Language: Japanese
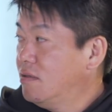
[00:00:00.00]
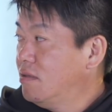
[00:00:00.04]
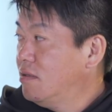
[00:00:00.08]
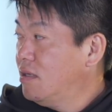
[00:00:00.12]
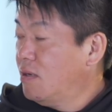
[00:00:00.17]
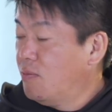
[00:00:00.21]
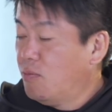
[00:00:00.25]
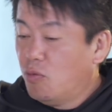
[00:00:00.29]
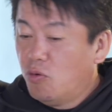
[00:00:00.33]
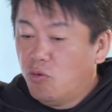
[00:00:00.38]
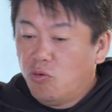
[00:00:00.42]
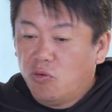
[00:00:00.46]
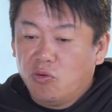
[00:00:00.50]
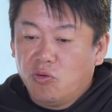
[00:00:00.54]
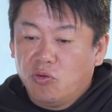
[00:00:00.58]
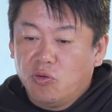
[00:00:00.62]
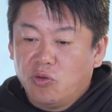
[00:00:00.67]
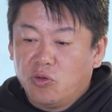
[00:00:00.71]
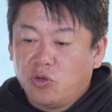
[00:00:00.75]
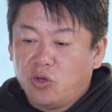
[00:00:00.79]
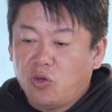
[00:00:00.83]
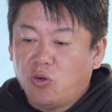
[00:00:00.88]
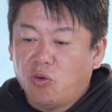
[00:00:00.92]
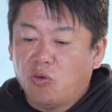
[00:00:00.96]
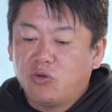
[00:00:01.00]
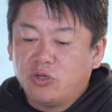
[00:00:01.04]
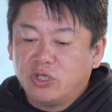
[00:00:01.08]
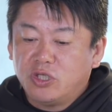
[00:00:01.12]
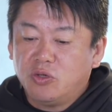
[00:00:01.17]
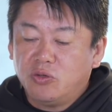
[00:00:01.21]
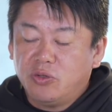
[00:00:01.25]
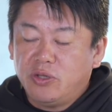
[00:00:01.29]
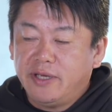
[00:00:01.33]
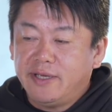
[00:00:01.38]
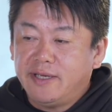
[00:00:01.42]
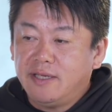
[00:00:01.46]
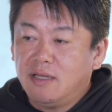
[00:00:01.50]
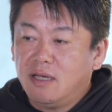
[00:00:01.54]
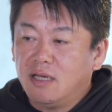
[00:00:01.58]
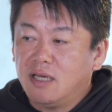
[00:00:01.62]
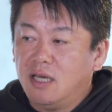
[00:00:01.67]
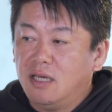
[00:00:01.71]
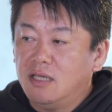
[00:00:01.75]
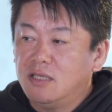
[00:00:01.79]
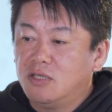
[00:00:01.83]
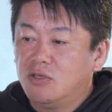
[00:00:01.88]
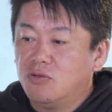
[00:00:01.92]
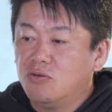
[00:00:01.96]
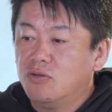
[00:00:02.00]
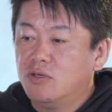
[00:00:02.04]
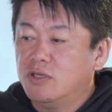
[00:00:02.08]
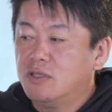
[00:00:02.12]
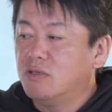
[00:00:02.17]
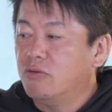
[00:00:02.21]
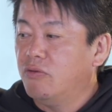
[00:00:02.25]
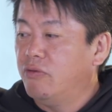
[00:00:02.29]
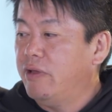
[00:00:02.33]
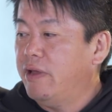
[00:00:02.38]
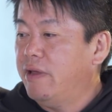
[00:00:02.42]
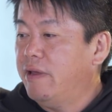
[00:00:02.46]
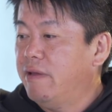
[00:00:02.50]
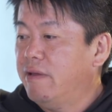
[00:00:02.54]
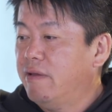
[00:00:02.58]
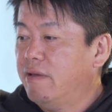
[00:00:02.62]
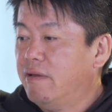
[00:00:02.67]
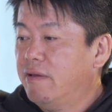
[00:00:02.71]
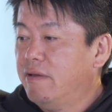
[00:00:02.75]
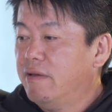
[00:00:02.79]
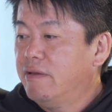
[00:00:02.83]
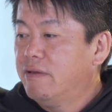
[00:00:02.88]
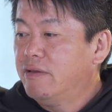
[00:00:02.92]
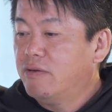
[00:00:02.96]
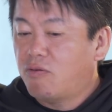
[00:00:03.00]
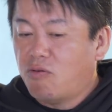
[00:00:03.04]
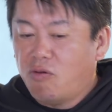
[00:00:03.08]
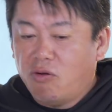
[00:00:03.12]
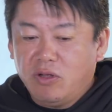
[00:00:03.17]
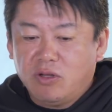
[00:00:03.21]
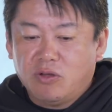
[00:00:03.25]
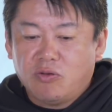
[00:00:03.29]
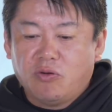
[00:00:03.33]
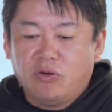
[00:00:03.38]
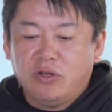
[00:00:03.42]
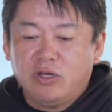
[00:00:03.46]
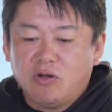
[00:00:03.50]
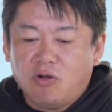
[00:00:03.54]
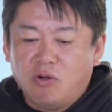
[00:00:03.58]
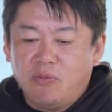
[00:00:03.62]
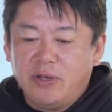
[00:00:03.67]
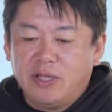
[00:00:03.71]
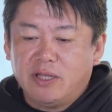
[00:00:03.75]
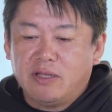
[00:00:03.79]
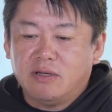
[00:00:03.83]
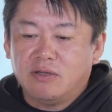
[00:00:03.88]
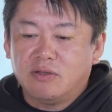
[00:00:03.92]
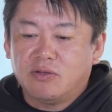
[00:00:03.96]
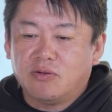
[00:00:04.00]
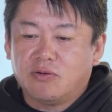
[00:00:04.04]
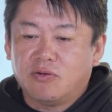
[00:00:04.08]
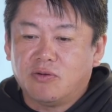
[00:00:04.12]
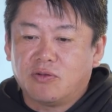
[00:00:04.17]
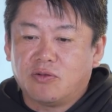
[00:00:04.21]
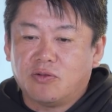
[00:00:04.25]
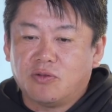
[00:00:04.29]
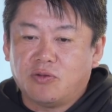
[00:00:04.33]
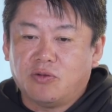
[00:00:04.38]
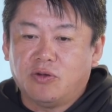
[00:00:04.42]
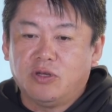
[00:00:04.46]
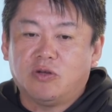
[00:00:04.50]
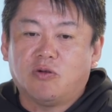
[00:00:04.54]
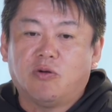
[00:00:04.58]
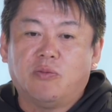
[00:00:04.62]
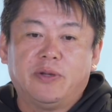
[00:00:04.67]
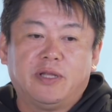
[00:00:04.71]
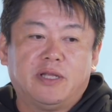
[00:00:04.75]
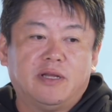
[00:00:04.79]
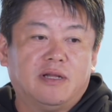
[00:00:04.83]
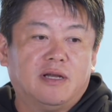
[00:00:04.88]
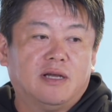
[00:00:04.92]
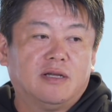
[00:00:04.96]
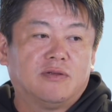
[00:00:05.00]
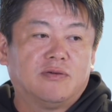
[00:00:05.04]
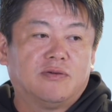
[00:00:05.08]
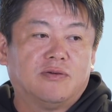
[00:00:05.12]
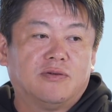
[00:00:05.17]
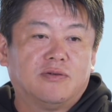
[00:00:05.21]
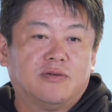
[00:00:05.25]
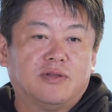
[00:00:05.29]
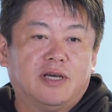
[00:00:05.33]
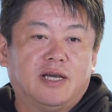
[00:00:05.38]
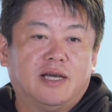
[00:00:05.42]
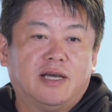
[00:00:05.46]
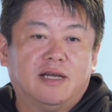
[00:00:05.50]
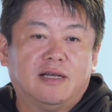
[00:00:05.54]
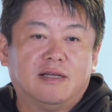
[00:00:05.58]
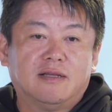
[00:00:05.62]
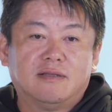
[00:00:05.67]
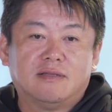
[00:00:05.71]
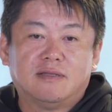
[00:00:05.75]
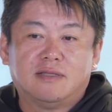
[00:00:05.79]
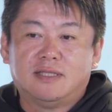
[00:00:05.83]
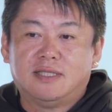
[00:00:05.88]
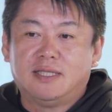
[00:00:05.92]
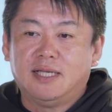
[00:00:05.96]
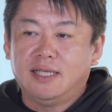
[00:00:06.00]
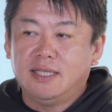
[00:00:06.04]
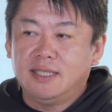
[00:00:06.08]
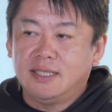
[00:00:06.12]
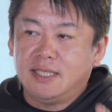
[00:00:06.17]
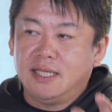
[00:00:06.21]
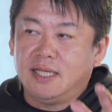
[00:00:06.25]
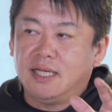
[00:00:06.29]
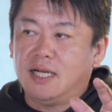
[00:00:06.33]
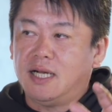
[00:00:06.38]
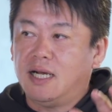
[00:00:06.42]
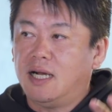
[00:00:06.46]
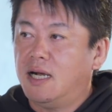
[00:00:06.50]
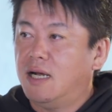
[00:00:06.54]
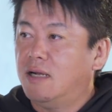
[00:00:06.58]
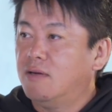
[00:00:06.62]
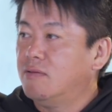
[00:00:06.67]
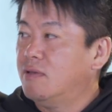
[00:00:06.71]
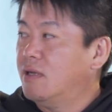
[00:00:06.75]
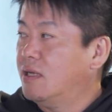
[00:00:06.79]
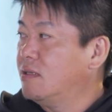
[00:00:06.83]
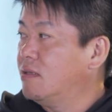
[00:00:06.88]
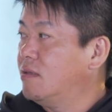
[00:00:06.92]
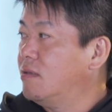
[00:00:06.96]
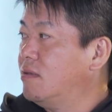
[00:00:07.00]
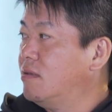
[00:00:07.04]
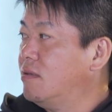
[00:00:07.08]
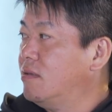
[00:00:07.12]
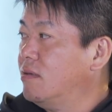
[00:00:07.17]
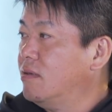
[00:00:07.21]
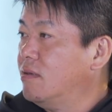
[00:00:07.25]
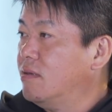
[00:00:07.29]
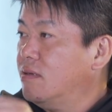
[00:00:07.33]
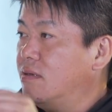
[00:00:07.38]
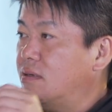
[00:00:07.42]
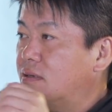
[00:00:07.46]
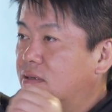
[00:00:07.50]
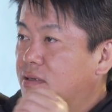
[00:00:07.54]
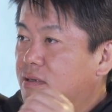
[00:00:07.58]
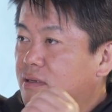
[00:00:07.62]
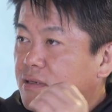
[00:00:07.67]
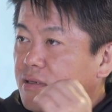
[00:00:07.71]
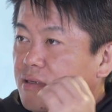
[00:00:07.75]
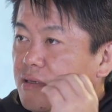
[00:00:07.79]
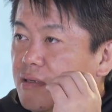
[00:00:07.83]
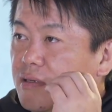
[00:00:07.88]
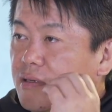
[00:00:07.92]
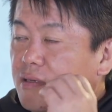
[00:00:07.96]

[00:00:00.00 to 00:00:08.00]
らもう局所的な現象ですよね。これ取り込めてるところと取り込めてないところで全然かかるな、うん、はあ、日本の